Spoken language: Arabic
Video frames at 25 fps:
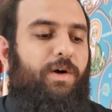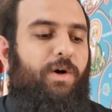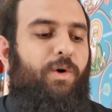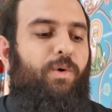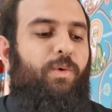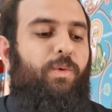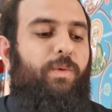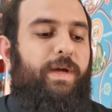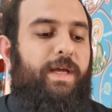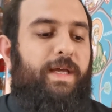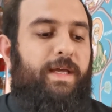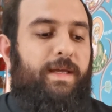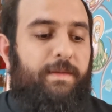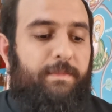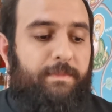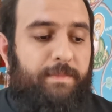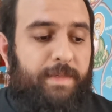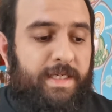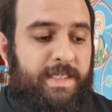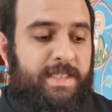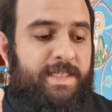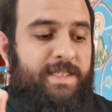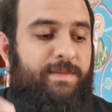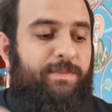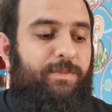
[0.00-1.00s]
هو
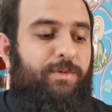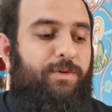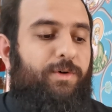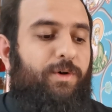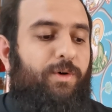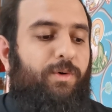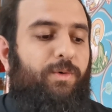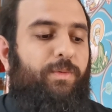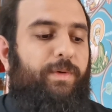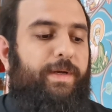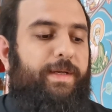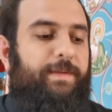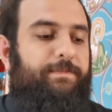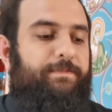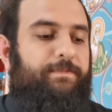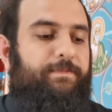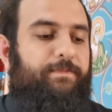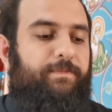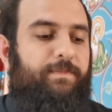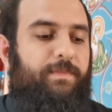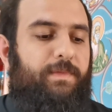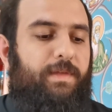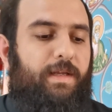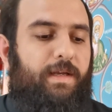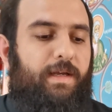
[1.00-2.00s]
باسمه هو
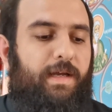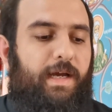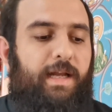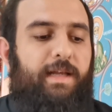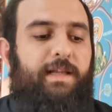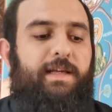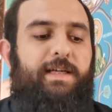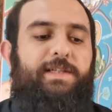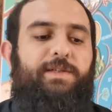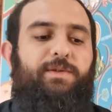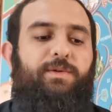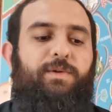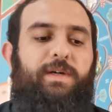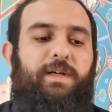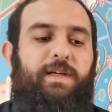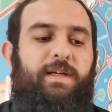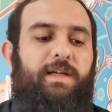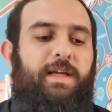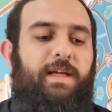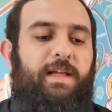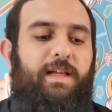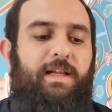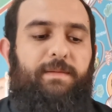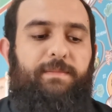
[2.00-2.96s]
هل يسوع